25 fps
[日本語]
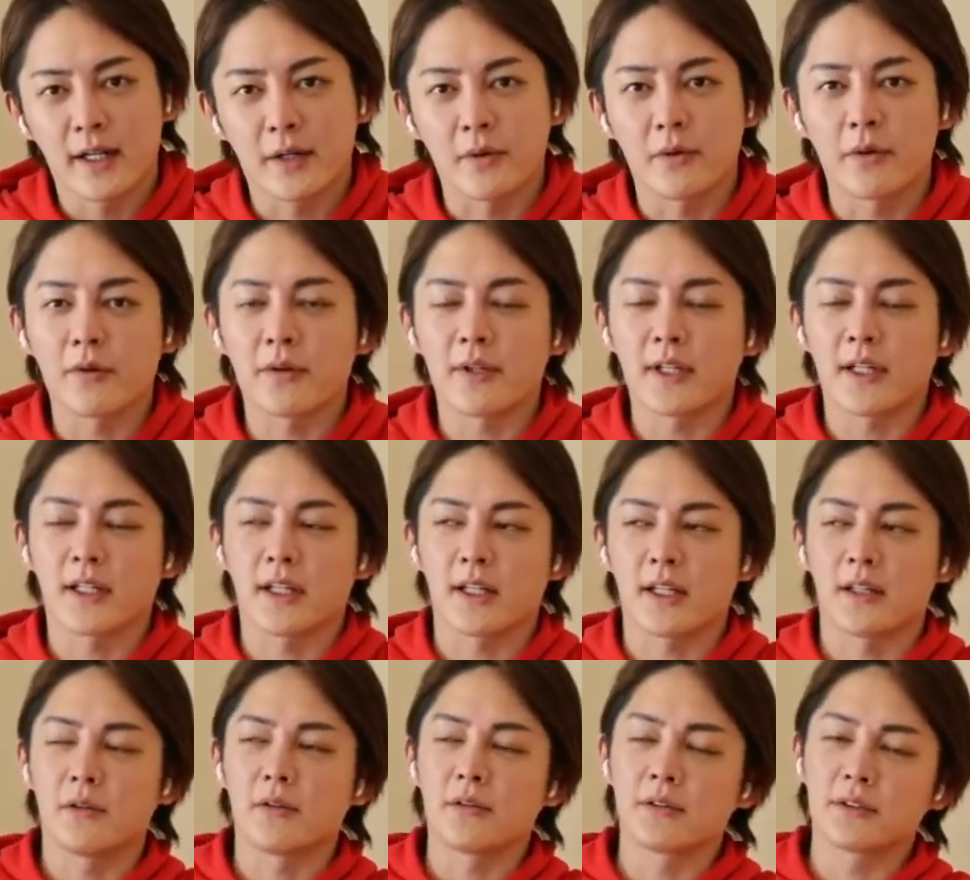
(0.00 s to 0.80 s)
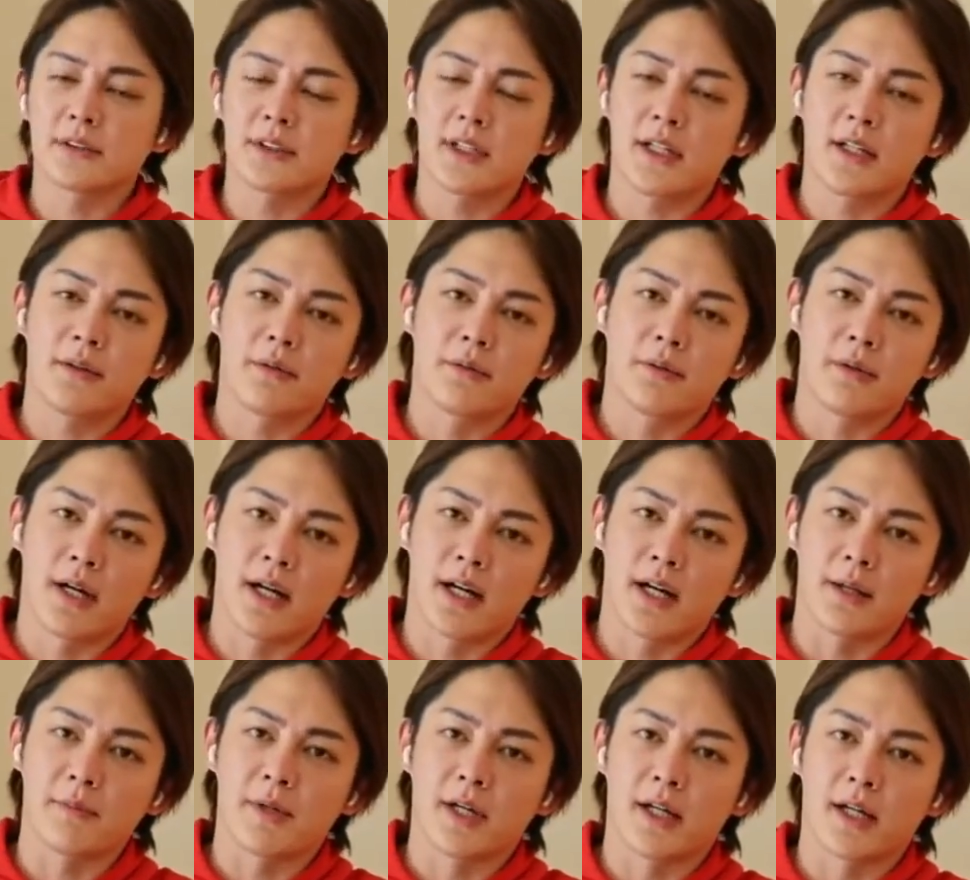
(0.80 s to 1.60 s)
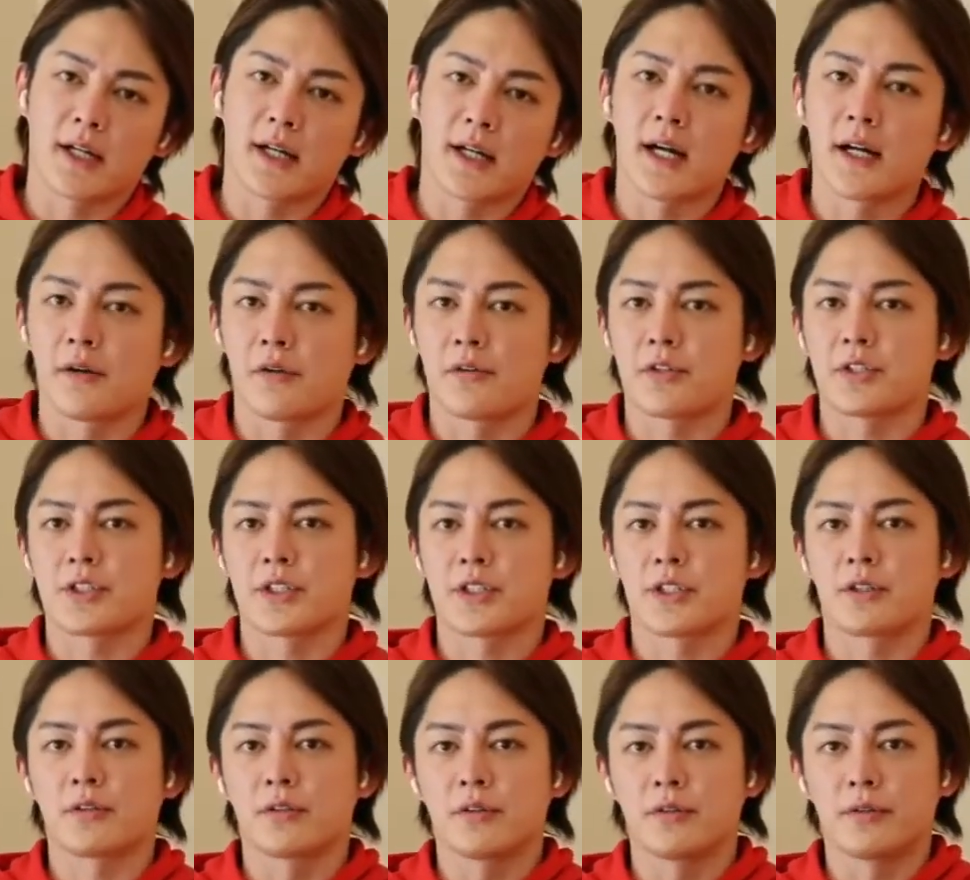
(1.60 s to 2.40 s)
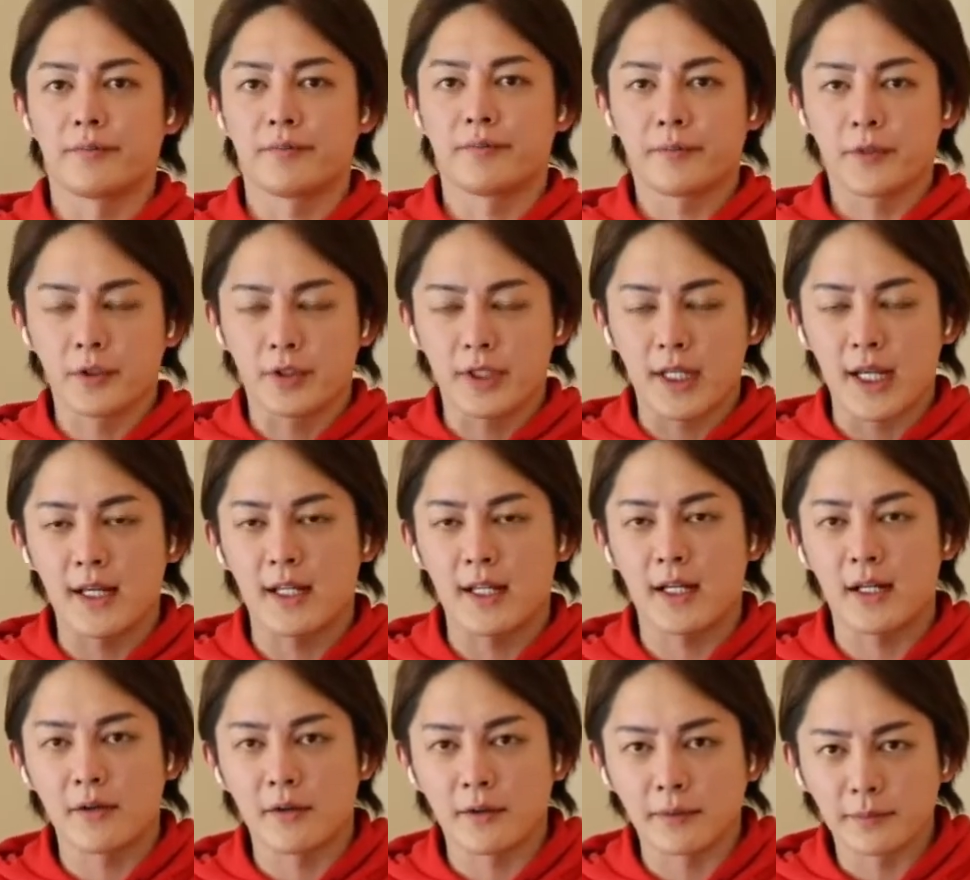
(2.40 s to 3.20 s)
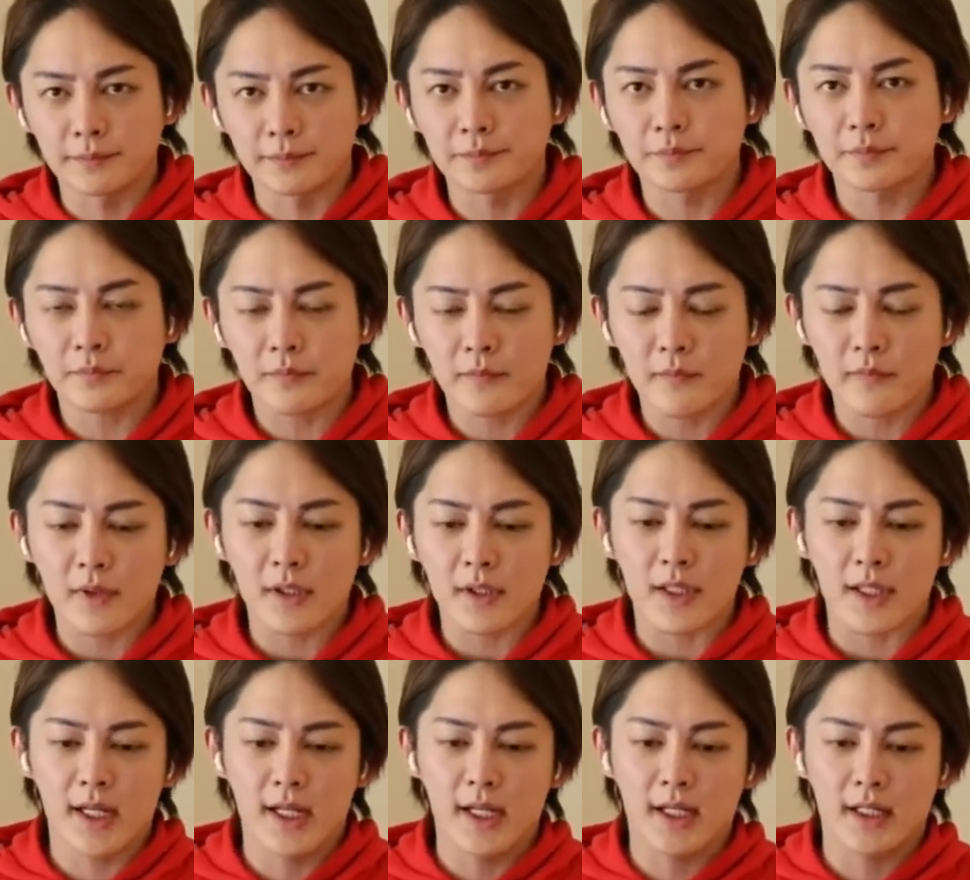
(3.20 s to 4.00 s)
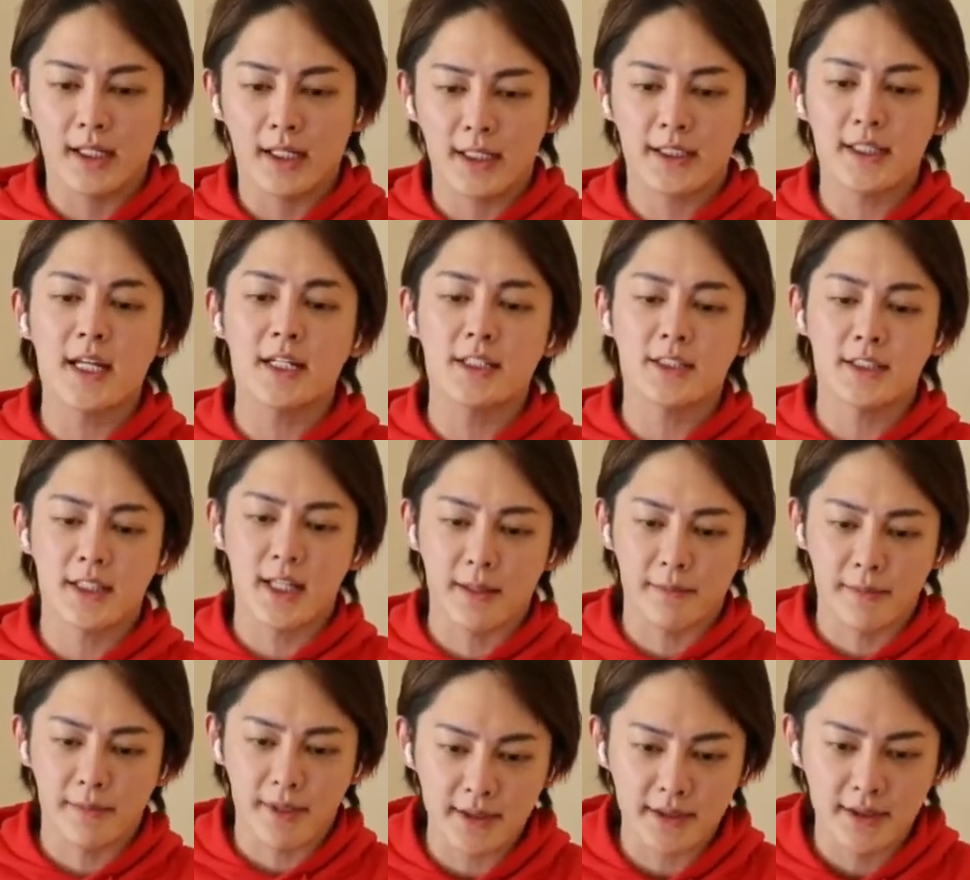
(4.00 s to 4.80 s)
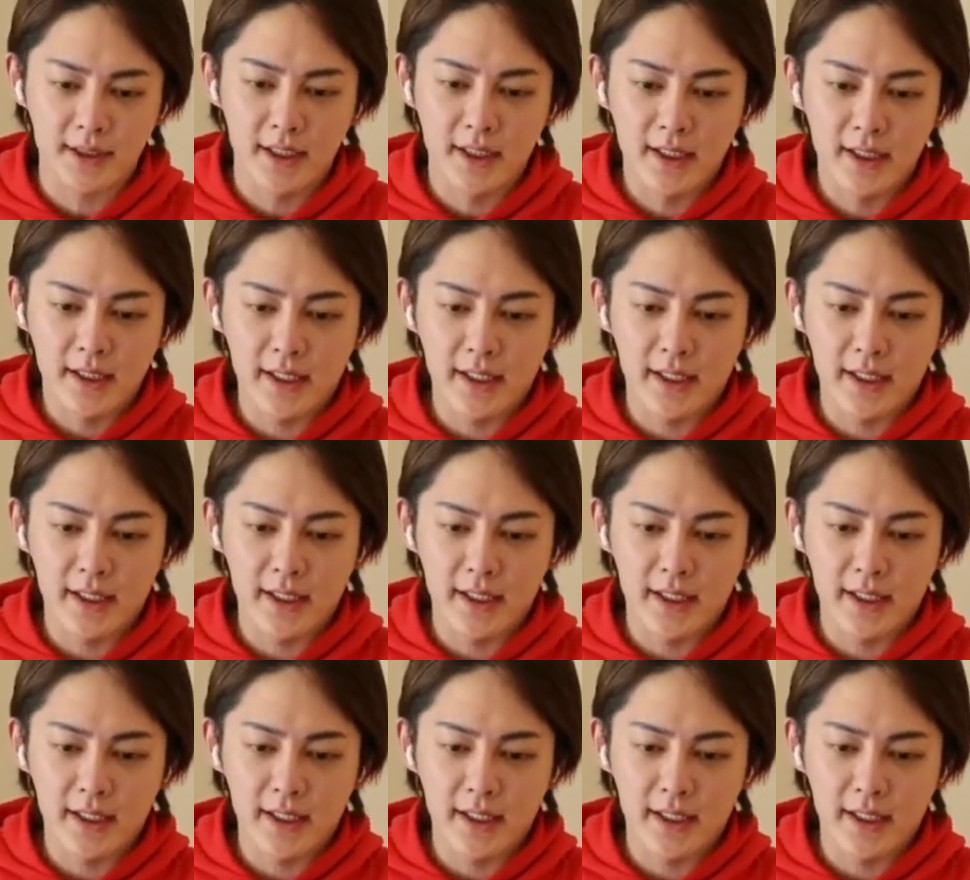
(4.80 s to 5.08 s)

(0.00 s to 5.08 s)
コロナで日本政府は今、外国人の受け入れを、え規制しています。